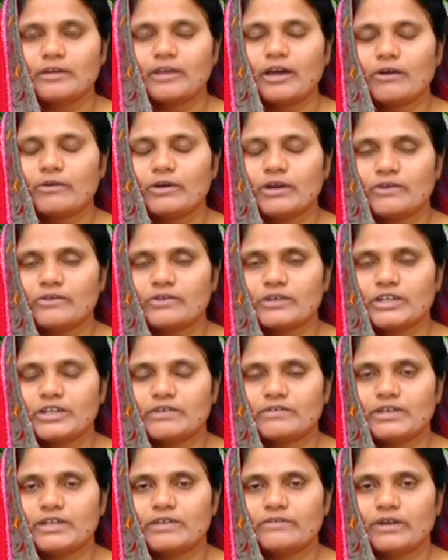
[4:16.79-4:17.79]
లావుగా
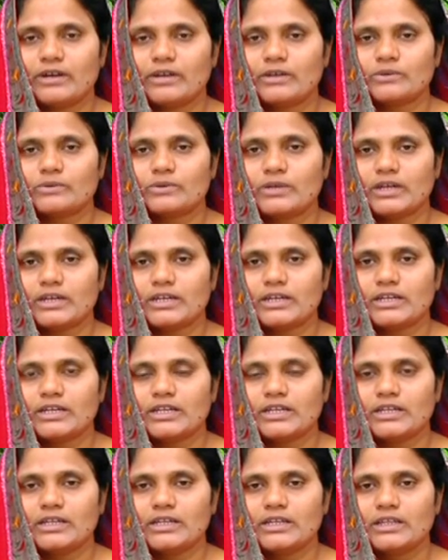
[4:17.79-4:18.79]
ఉన్నటువంటి వాళ్ళు
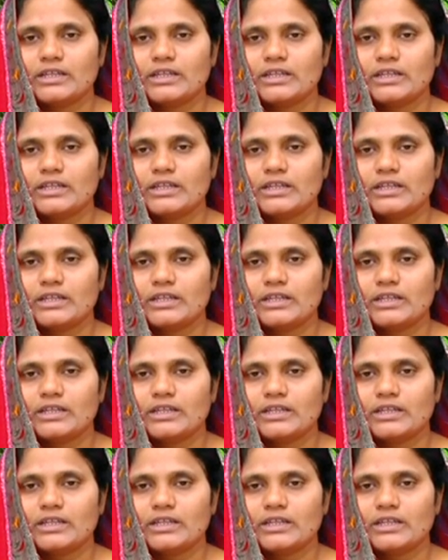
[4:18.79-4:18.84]
కూడానండి